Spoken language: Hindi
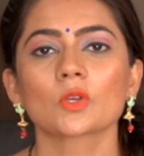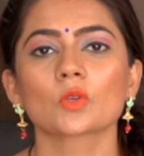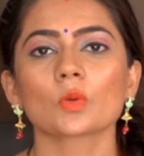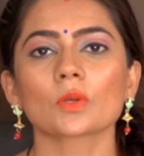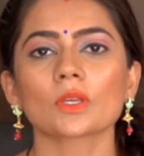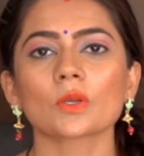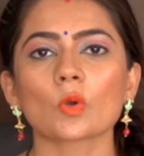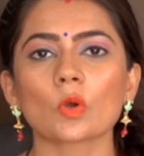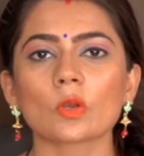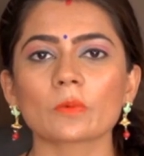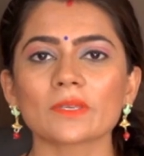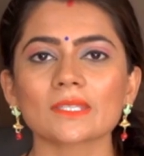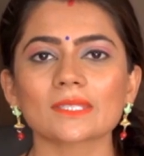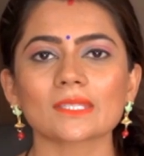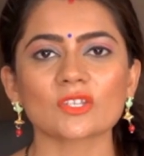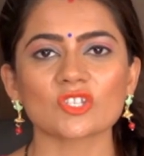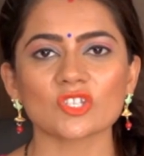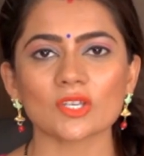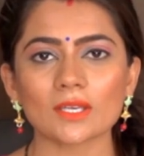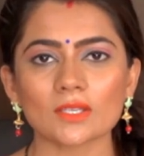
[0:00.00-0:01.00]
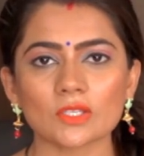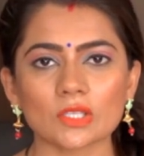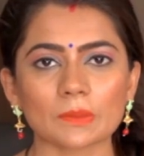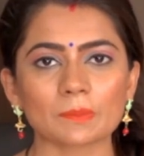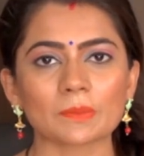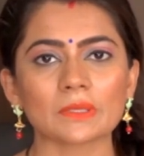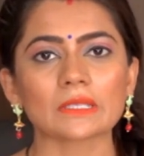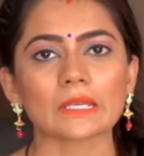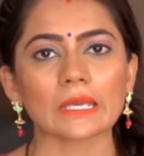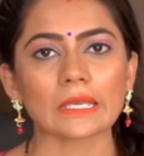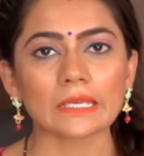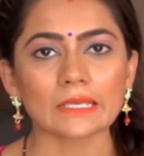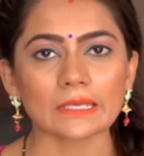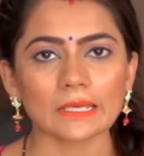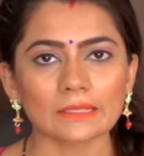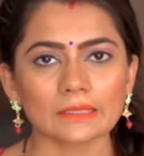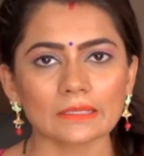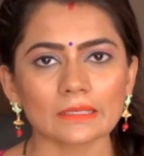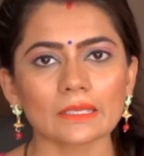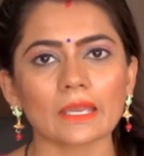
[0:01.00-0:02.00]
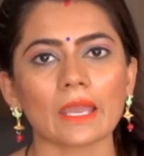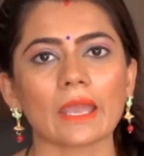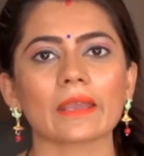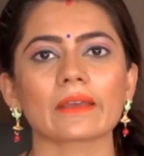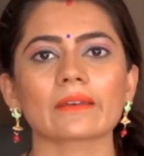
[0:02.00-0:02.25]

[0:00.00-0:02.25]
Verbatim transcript: क्योंकि कोई भी सच्चाई छिपी नहीं रहती